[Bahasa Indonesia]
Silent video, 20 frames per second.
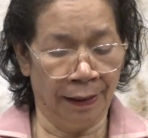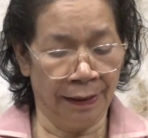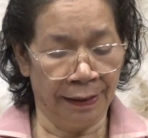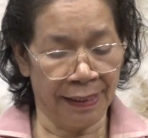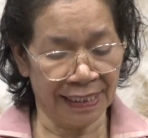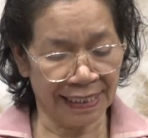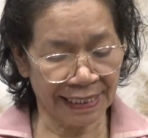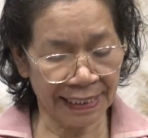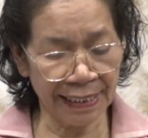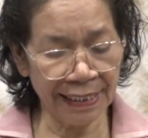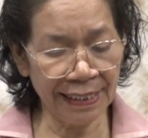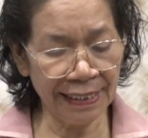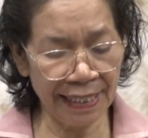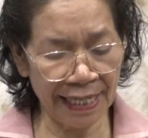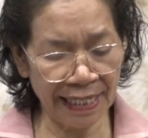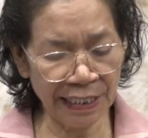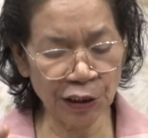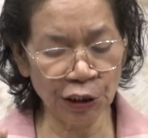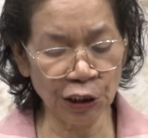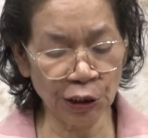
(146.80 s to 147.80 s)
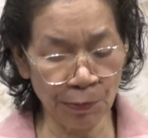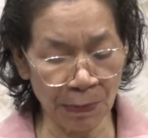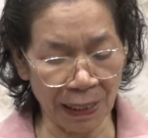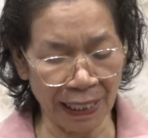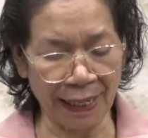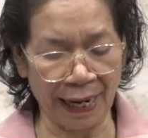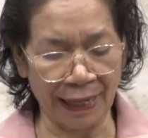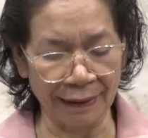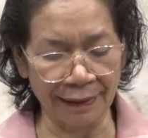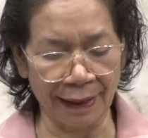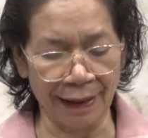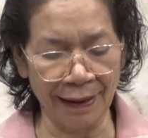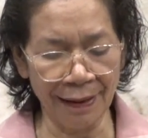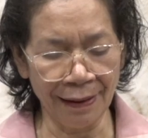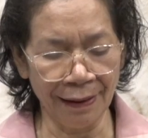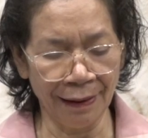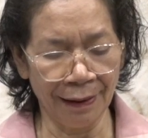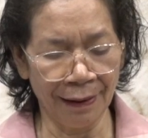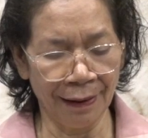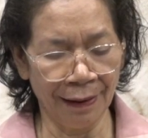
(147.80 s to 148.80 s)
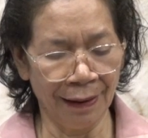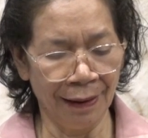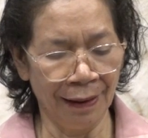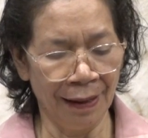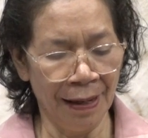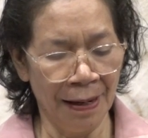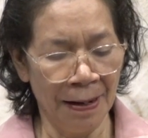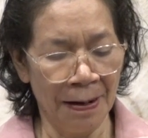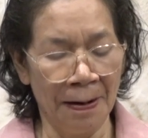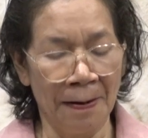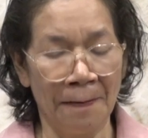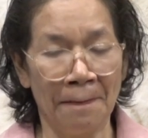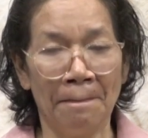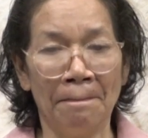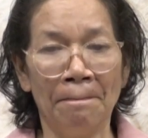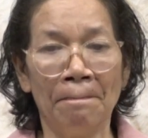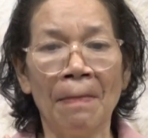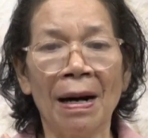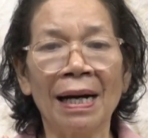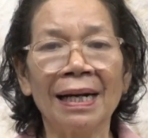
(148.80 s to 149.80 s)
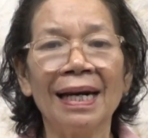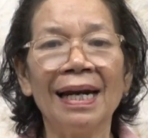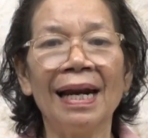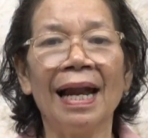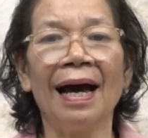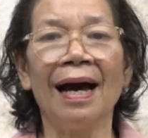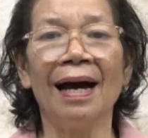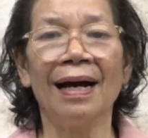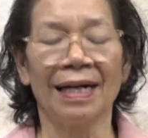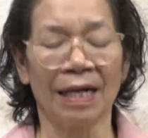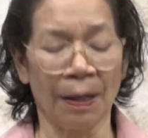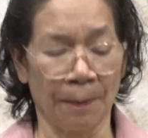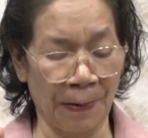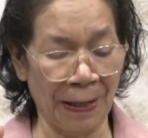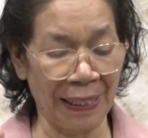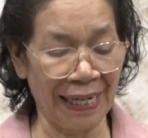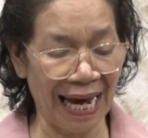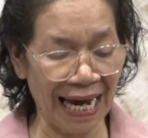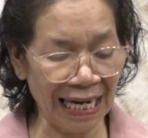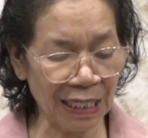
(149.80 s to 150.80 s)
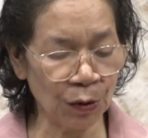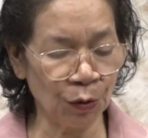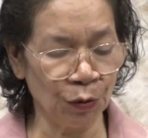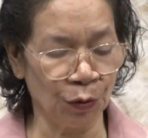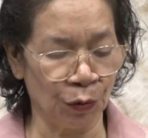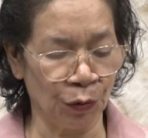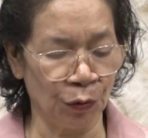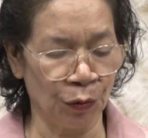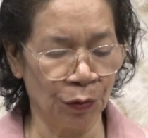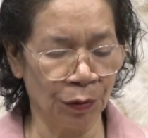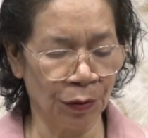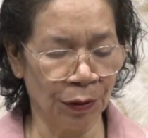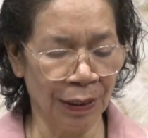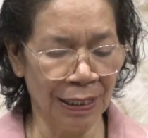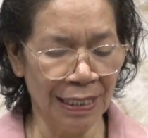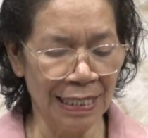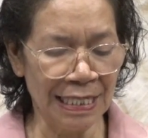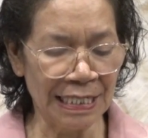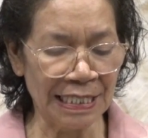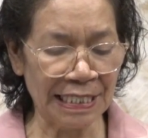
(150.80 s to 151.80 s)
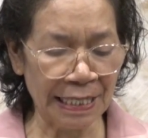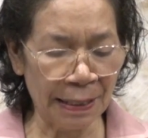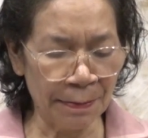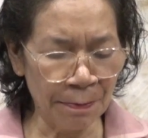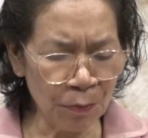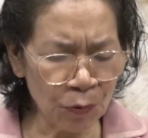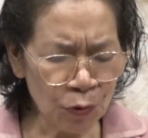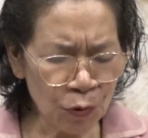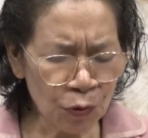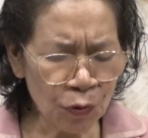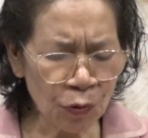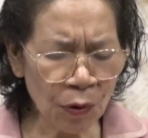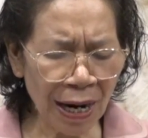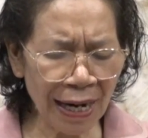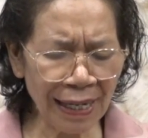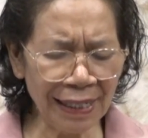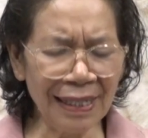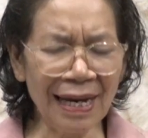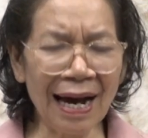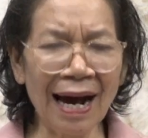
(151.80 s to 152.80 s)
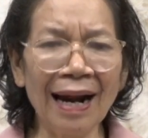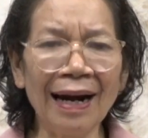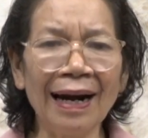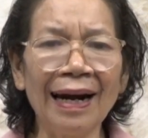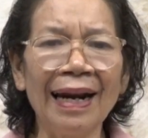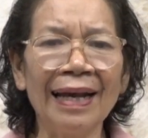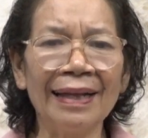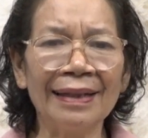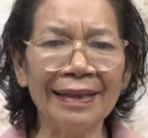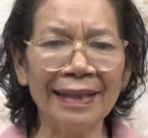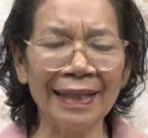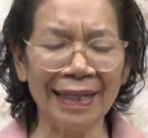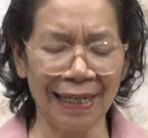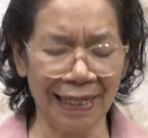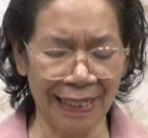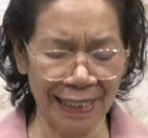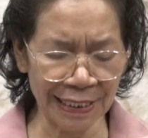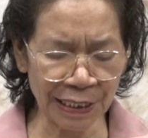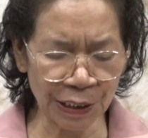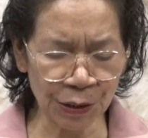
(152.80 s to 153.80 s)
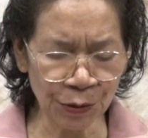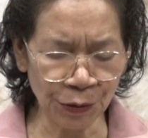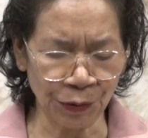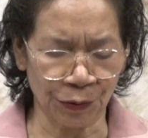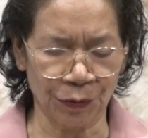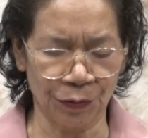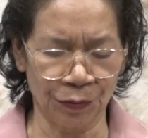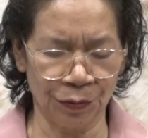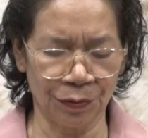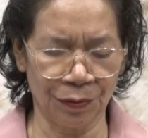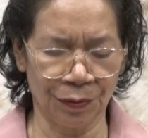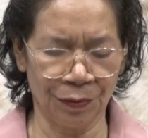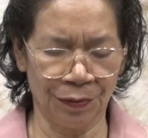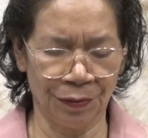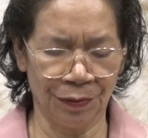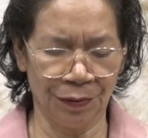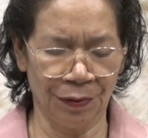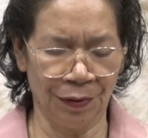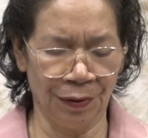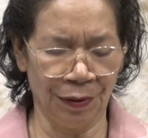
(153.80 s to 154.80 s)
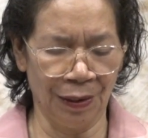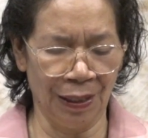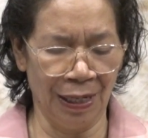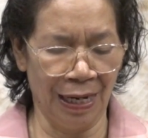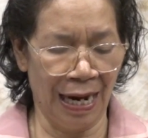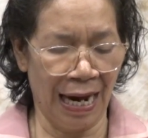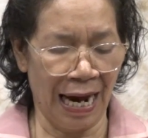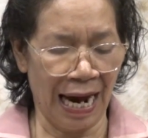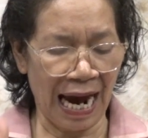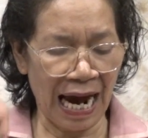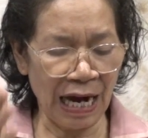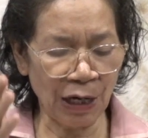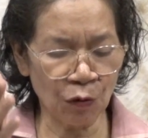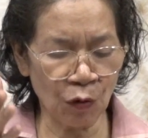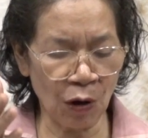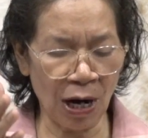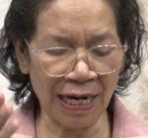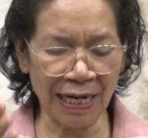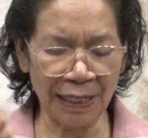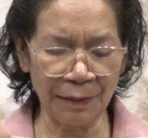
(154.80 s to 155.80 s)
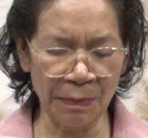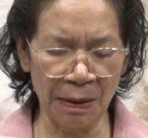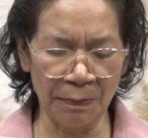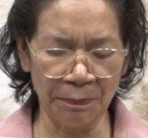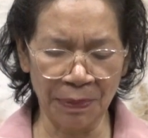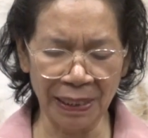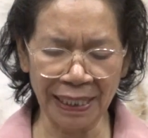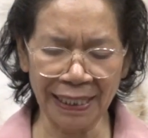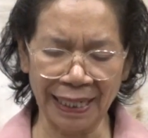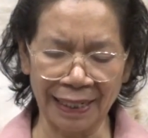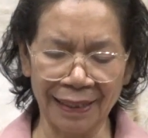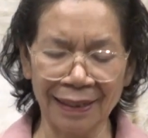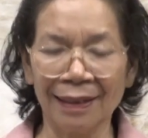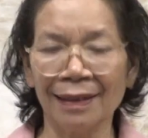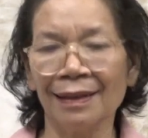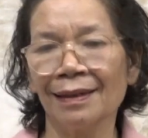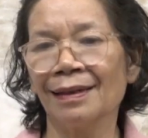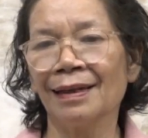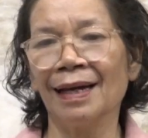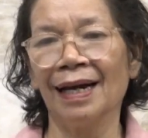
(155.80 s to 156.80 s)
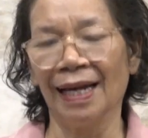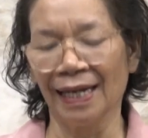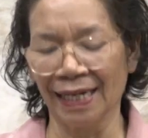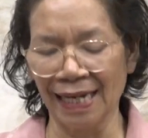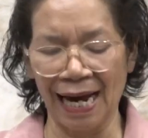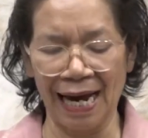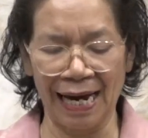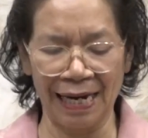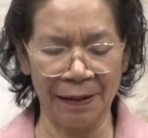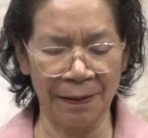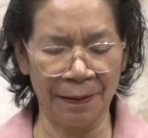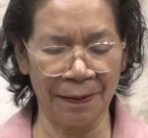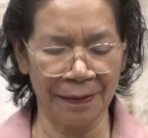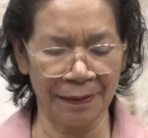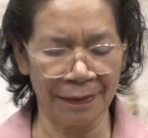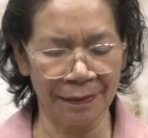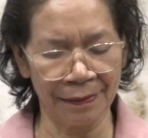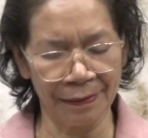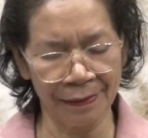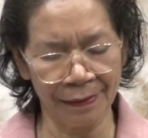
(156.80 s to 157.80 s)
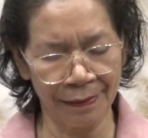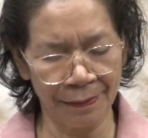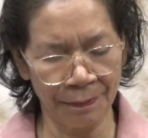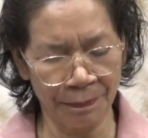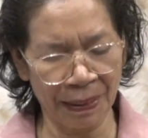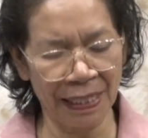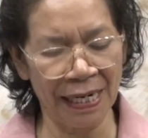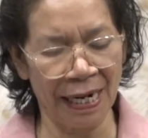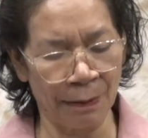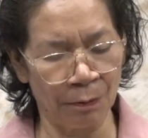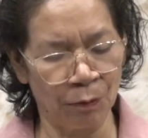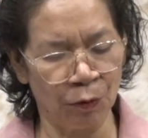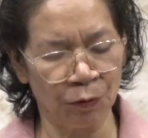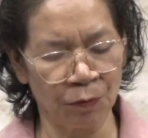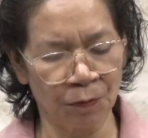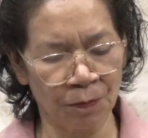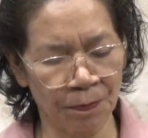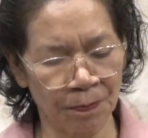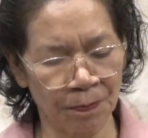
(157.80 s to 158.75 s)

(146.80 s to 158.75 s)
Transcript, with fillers: Di sini Yesus berkata, "Marilah kepadaku semua yang letih lesu, aku akan memberikan kelegaan padamu."